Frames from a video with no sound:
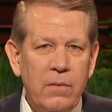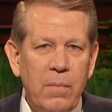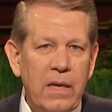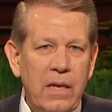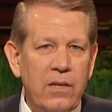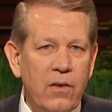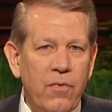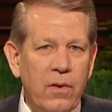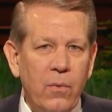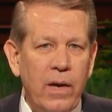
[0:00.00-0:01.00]
Qui sulla
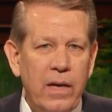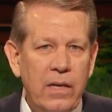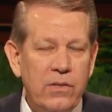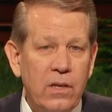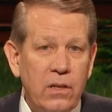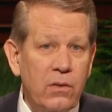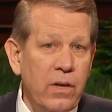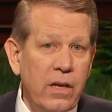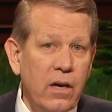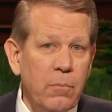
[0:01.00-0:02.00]
terra tutti noi ci
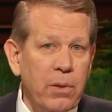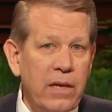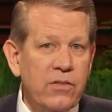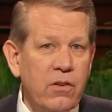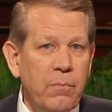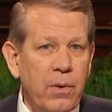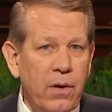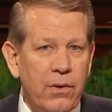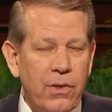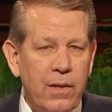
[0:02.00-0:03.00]
identifichiamo
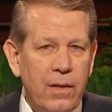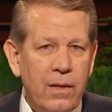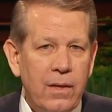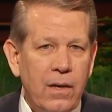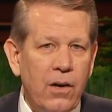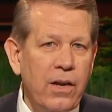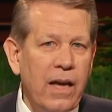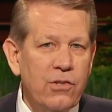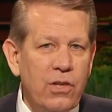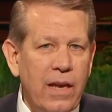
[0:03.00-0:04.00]
mediante tanti modi
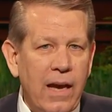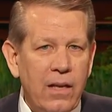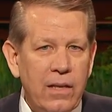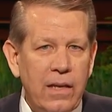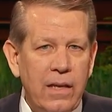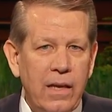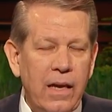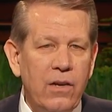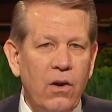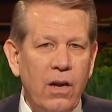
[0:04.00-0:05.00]
diversi,
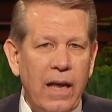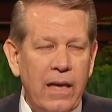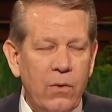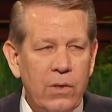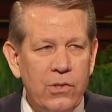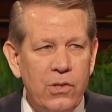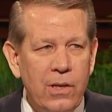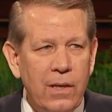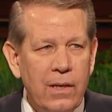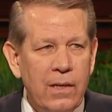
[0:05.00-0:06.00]
tra cui il luogo di
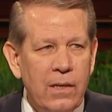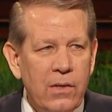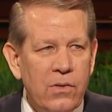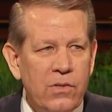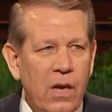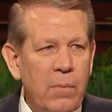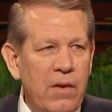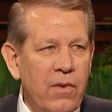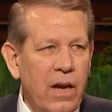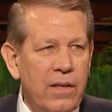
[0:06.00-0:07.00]
nascita, la
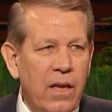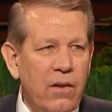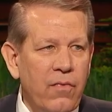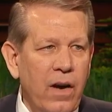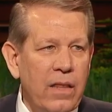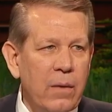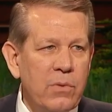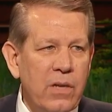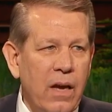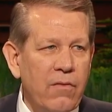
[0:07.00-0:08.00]
nazionalità e la lingua.
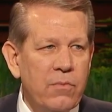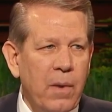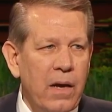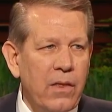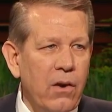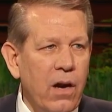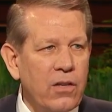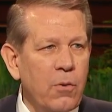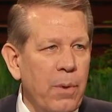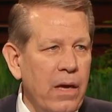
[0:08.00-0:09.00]

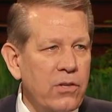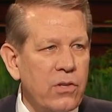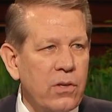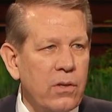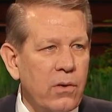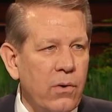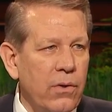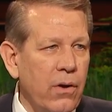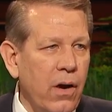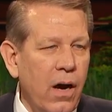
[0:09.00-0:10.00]
Alcuni si identificano
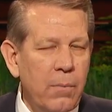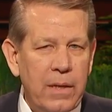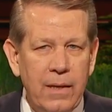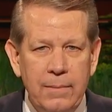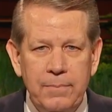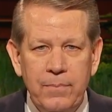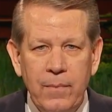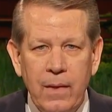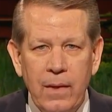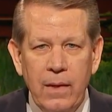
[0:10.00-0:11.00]
persino mediante la
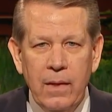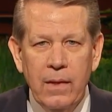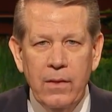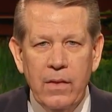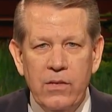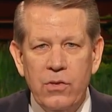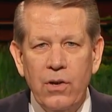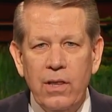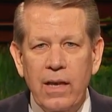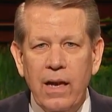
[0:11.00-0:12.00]
loro occupazione o i loro